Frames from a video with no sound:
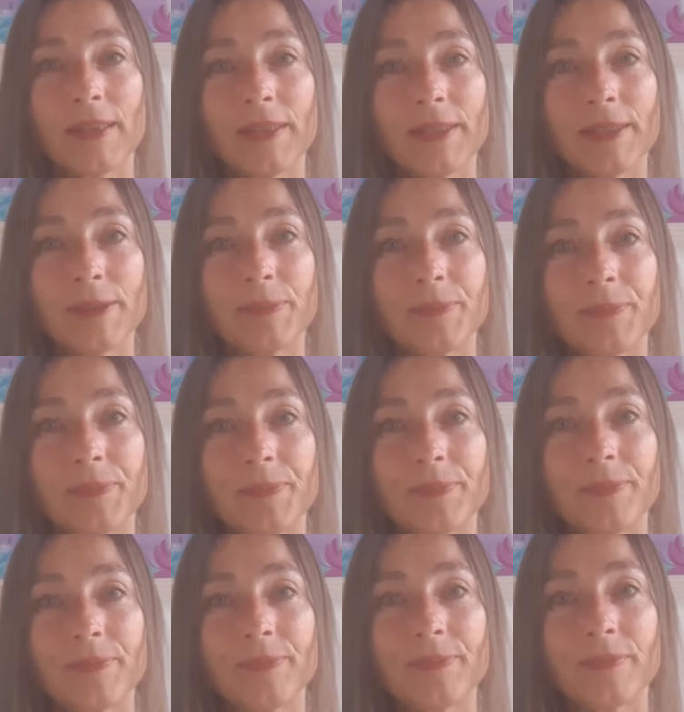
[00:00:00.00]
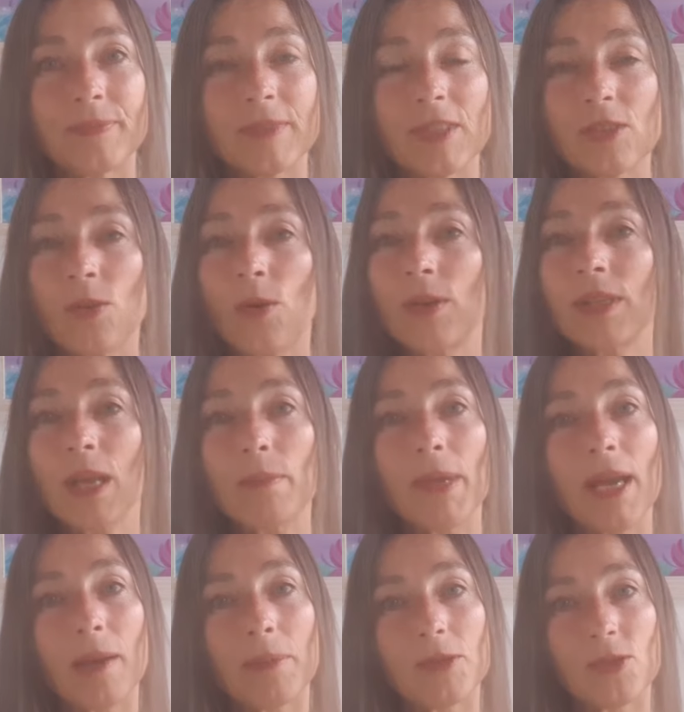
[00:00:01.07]
ähm, das konnte er mir
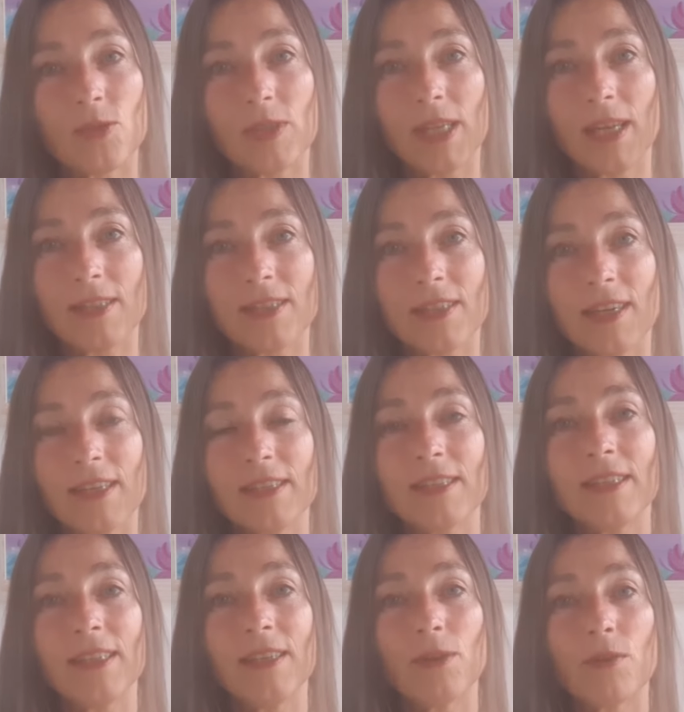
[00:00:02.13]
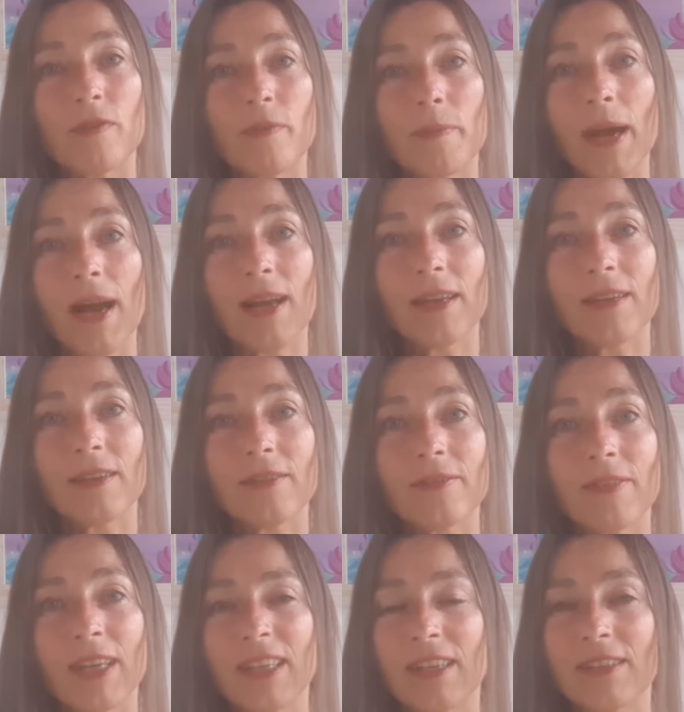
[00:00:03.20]
aber zu der Zeit nie offenbaren,
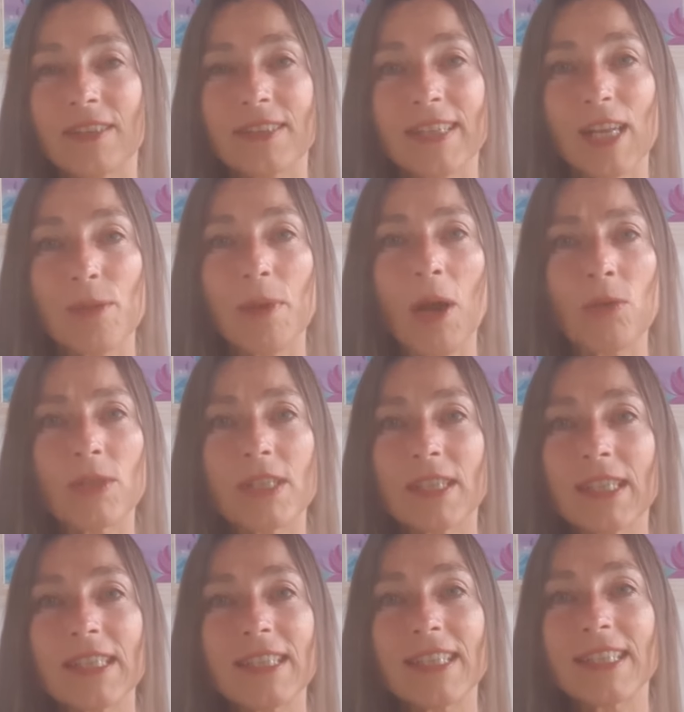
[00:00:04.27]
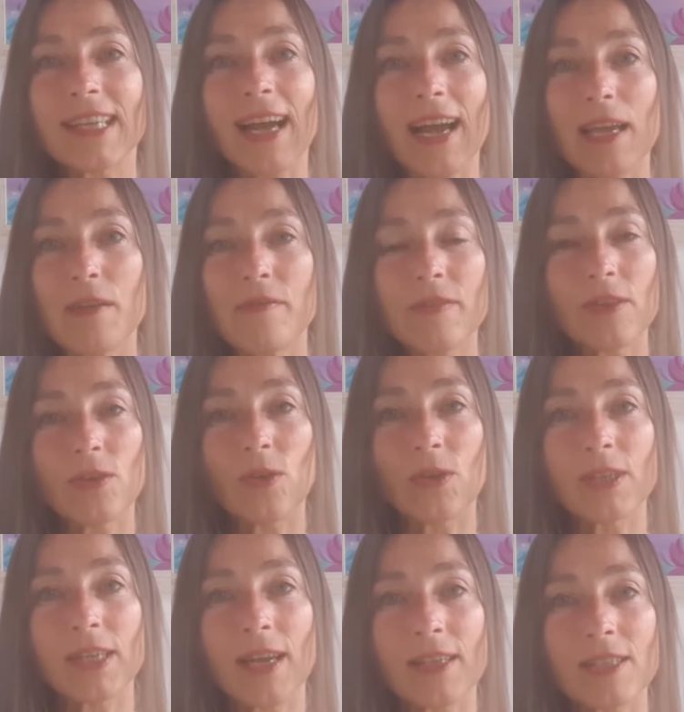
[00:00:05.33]
weil er das selber auch nicht richtig greifen
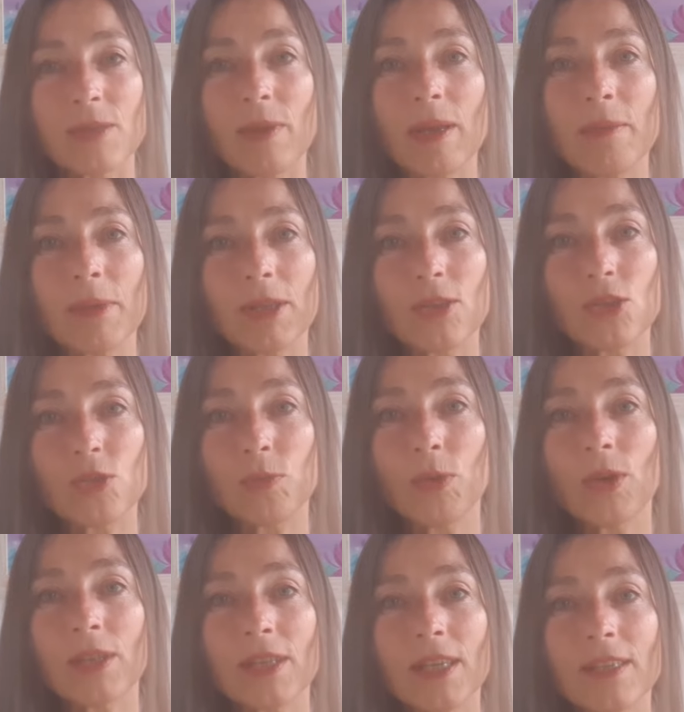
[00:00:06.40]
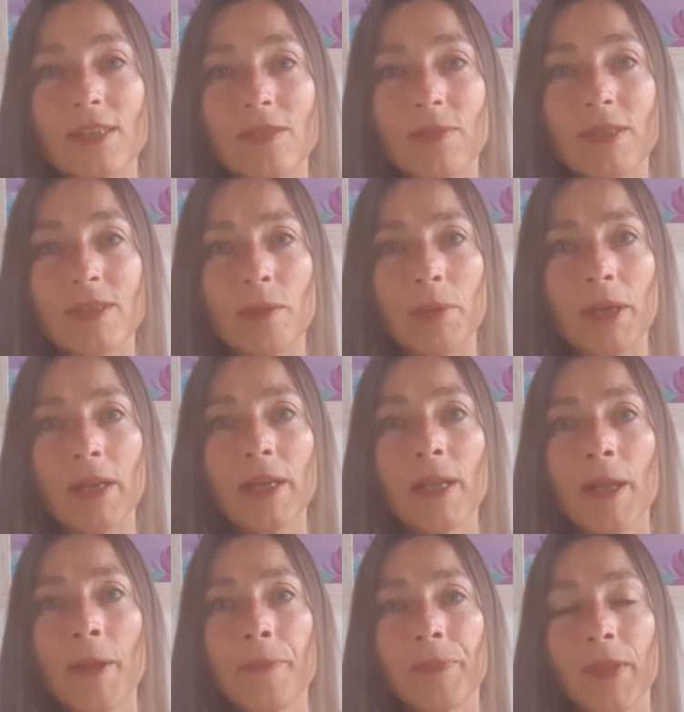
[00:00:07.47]
konnte. Er hat zwar immer gespürt, da ist was, aber
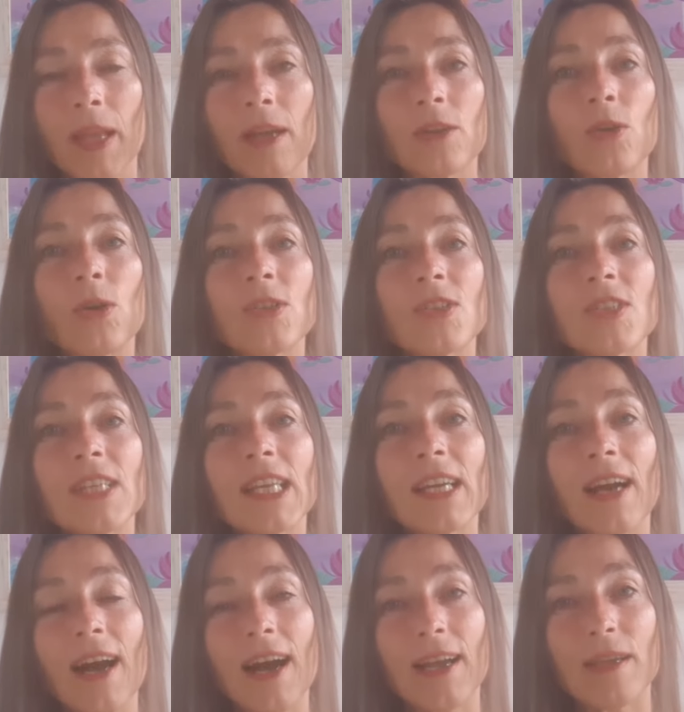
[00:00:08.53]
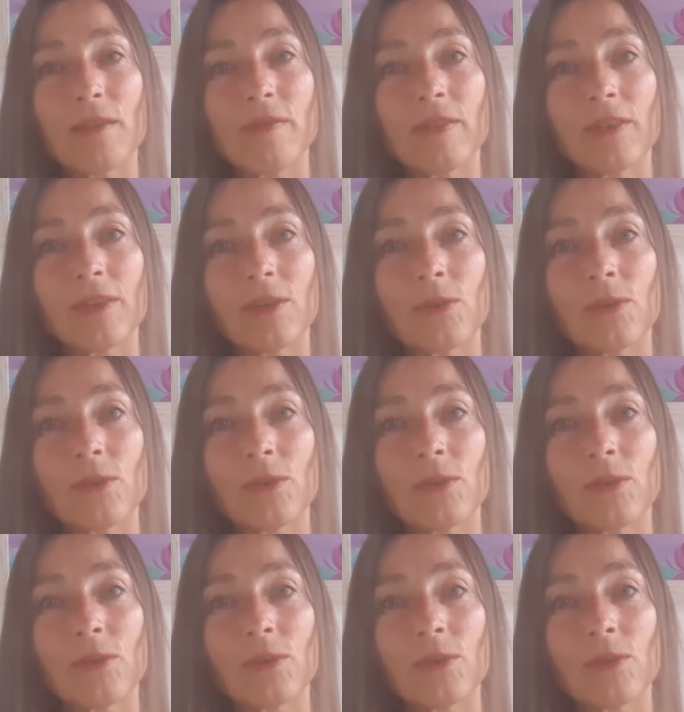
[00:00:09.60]
er konnte es nie greifen.